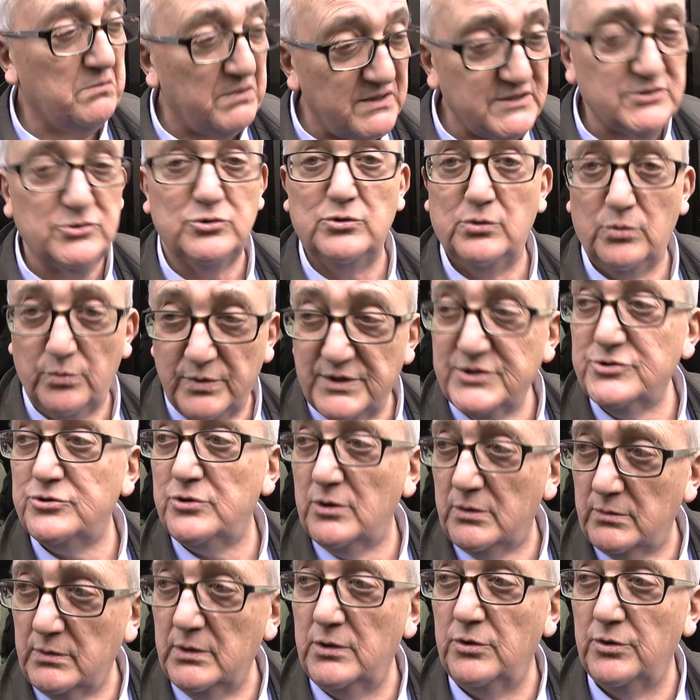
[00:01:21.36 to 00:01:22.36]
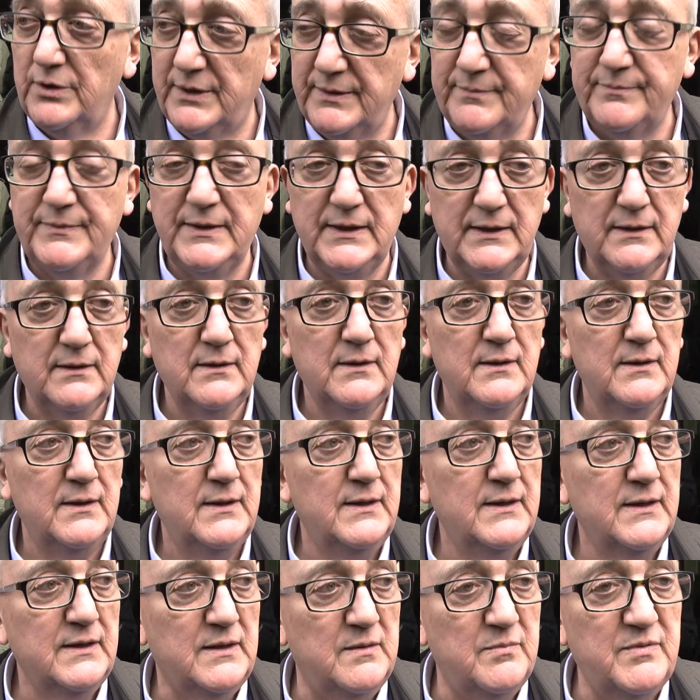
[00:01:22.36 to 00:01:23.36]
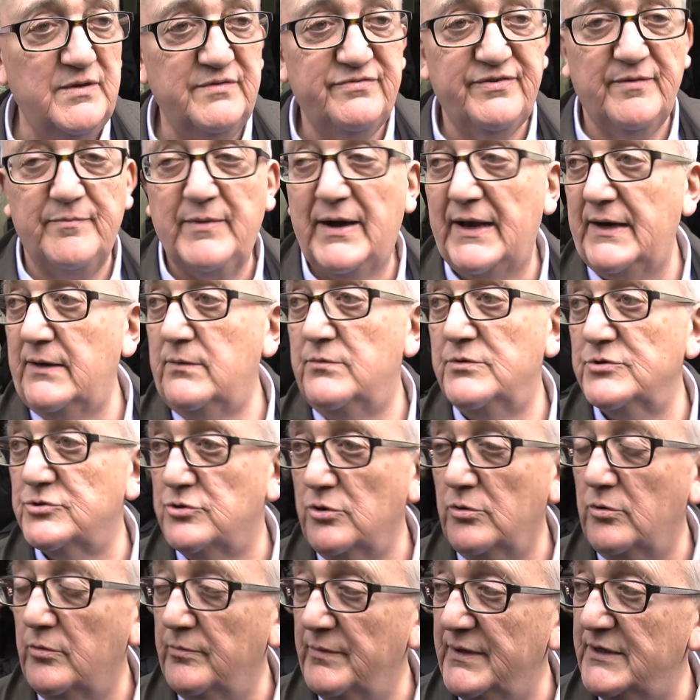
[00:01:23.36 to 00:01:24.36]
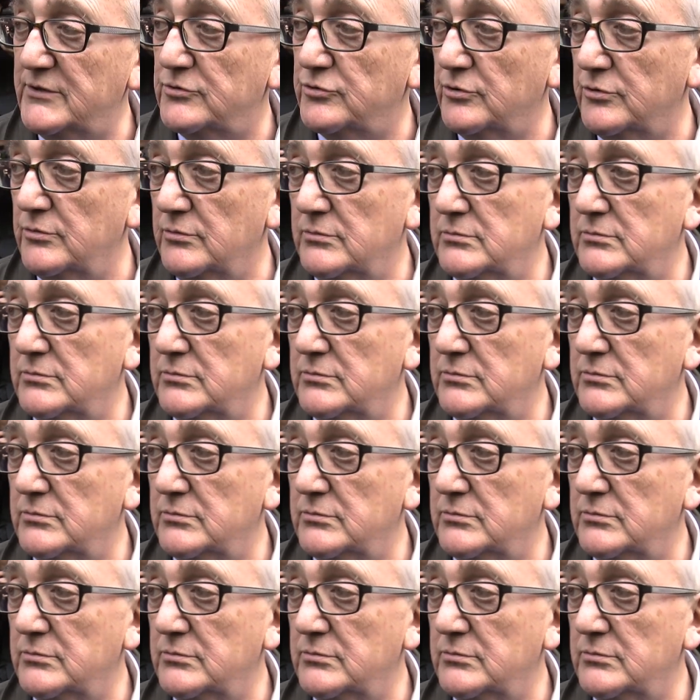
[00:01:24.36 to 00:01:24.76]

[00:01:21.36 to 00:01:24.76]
Questo, questo è quello che mi, che mi, fa male in questo momento.